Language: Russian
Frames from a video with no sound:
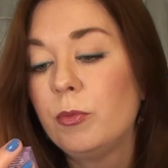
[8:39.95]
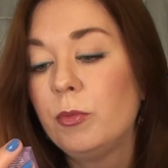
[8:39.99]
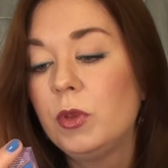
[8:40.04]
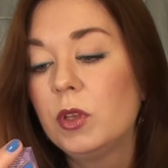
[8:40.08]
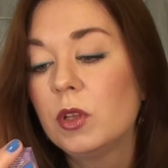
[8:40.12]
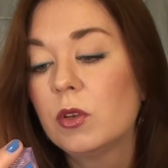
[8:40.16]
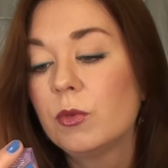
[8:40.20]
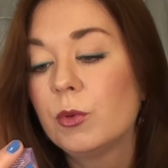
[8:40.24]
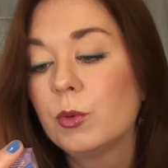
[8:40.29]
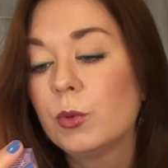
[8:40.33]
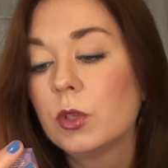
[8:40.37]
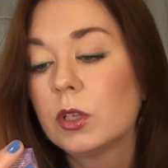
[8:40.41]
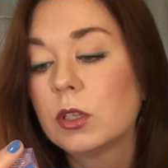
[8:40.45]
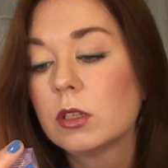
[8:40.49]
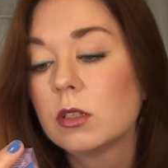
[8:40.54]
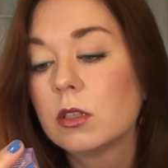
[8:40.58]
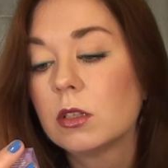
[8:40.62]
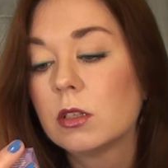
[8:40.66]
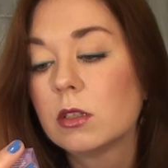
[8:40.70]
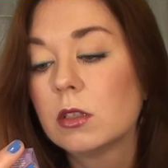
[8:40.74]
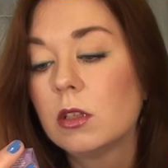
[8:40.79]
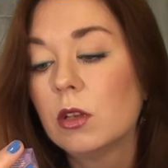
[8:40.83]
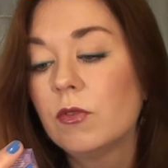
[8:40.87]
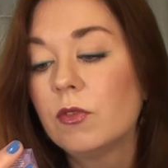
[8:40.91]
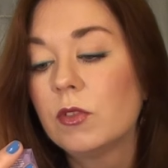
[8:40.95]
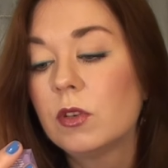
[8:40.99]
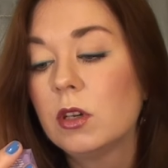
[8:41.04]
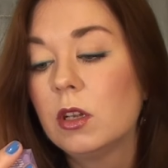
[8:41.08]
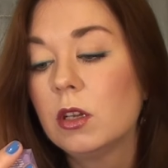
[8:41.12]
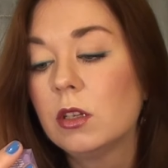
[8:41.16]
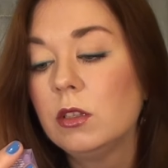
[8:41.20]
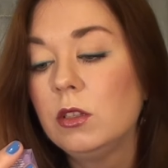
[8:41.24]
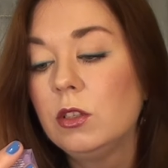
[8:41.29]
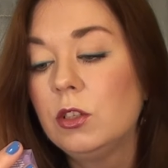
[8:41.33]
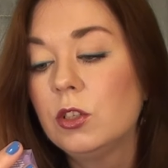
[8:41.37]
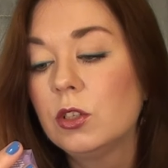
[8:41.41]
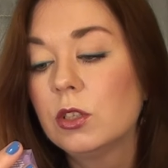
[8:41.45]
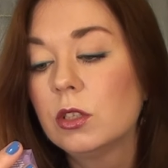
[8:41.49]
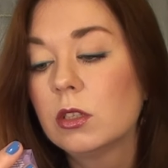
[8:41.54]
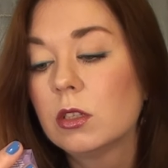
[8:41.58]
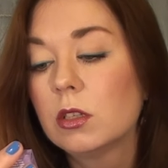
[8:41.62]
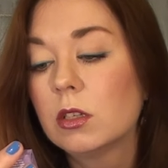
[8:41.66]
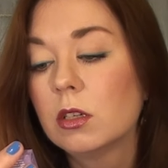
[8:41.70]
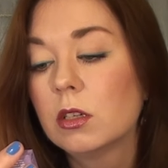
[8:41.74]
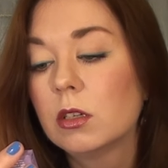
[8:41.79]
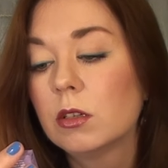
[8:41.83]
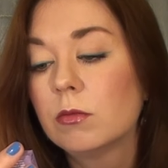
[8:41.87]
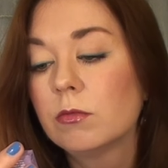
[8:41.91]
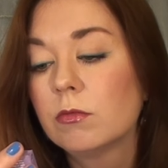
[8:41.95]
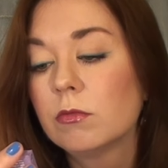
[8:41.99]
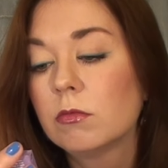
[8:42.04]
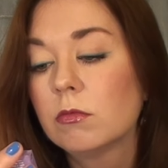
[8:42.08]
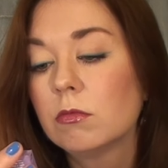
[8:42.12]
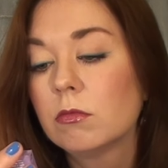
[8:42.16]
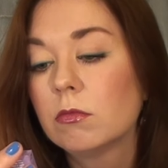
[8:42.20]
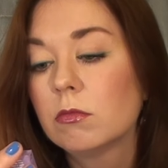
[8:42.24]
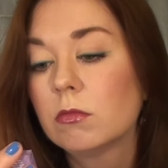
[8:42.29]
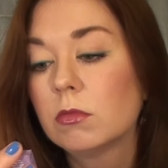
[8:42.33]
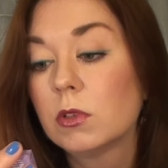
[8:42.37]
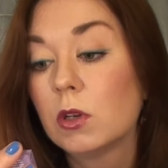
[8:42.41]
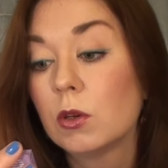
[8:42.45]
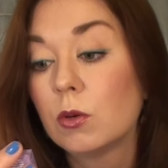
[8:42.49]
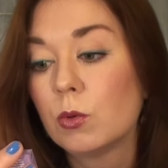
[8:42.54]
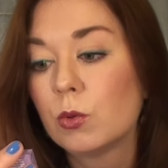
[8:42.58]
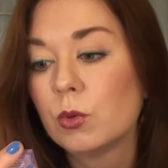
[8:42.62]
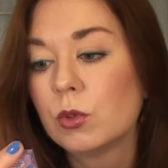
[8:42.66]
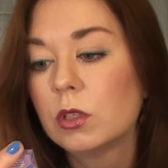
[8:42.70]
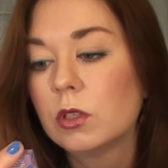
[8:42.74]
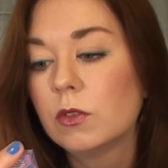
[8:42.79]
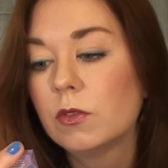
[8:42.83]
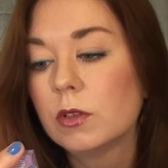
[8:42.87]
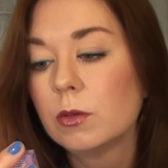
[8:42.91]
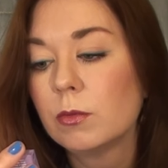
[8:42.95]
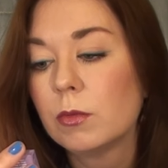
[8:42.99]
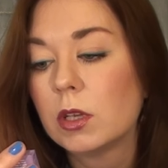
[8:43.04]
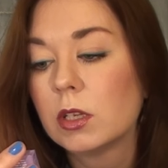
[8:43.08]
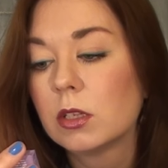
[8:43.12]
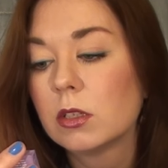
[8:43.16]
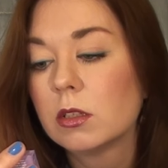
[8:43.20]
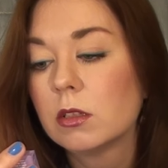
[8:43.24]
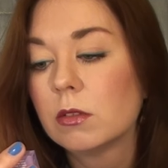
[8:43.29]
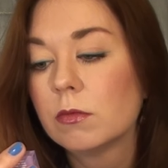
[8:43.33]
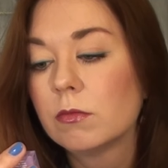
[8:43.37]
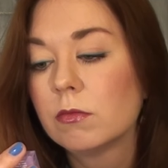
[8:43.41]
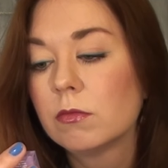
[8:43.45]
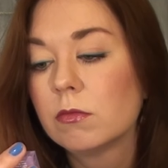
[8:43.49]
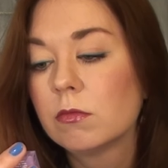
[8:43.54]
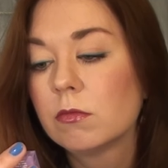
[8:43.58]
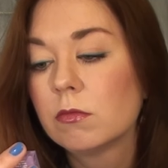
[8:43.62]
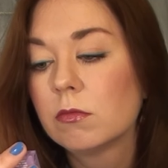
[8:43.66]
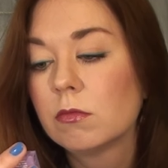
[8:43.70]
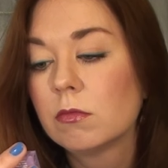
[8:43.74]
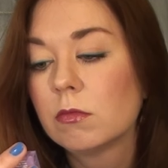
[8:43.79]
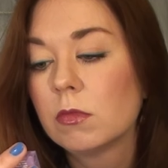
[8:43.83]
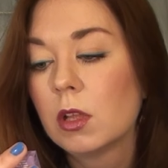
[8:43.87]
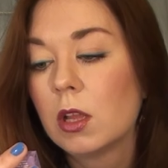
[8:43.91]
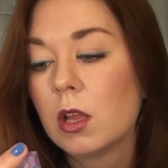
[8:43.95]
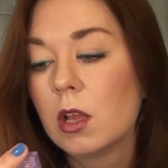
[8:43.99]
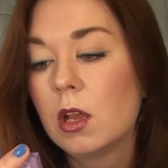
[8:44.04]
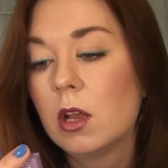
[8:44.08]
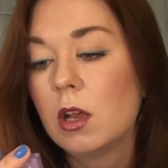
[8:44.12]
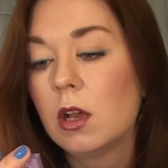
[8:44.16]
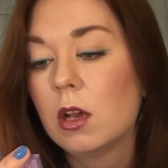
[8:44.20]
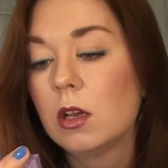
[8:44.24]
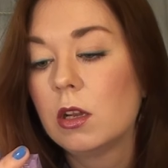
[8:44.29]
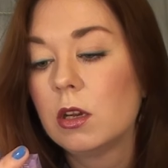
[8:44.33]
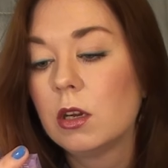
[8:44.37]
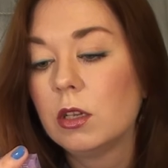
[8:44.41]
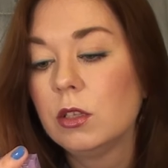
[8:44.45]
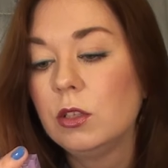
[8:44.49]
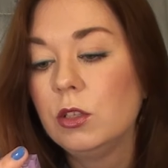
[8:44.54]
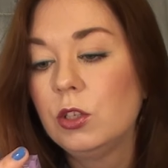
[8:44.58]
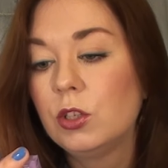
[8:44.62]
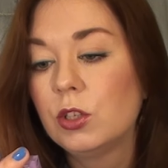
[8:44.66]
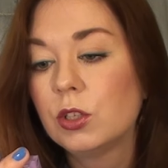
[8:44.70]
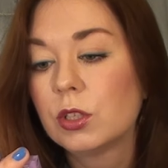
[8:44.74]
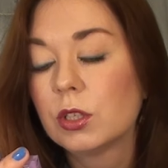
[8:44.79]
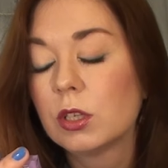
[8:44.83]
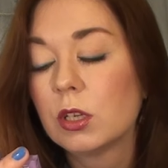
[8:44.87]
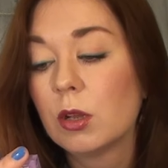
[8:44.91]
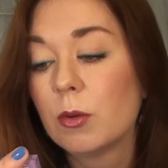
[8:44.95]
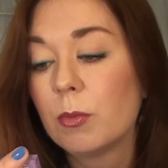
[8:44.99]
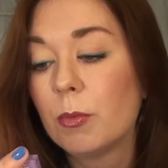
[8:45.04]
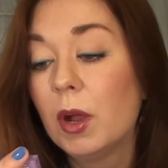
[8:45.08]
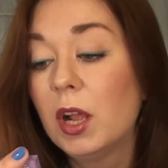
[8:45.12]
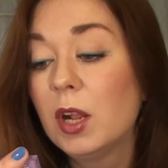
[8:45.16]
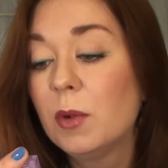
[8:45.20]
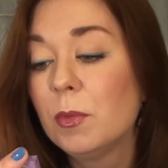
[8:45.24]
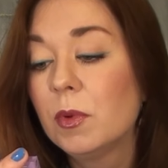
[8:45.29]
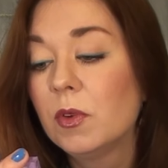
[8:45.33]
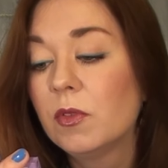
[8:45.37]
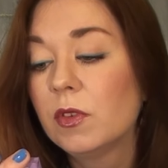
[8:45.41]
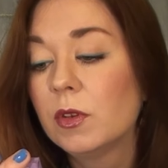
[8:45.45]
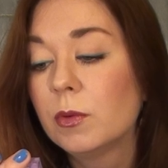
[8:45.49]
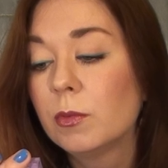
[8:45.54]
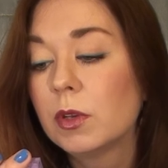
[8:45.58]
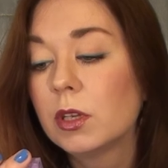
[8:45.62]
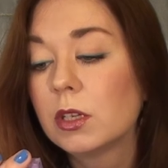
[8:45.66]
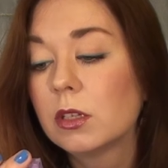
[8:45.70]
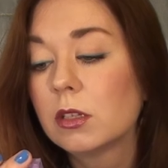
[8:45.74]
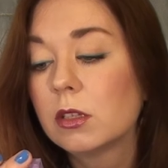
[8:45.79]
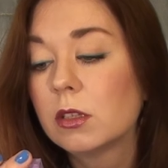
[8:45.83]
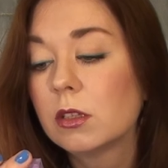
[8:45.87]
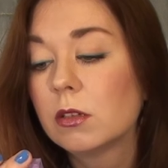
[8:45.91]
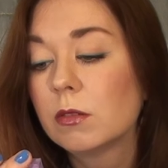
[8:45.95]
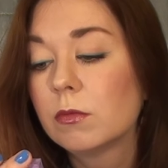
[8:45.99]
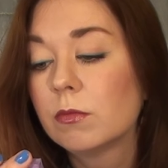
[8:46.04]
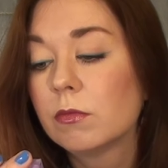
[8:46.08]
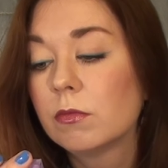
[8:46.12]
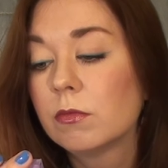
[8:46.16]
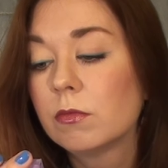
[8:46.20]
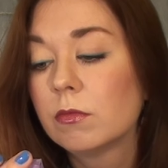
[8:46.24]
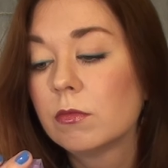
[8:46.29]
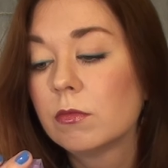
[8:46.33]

Первый у нас состав органическое кокосовое масло, органическое пальмовое масло,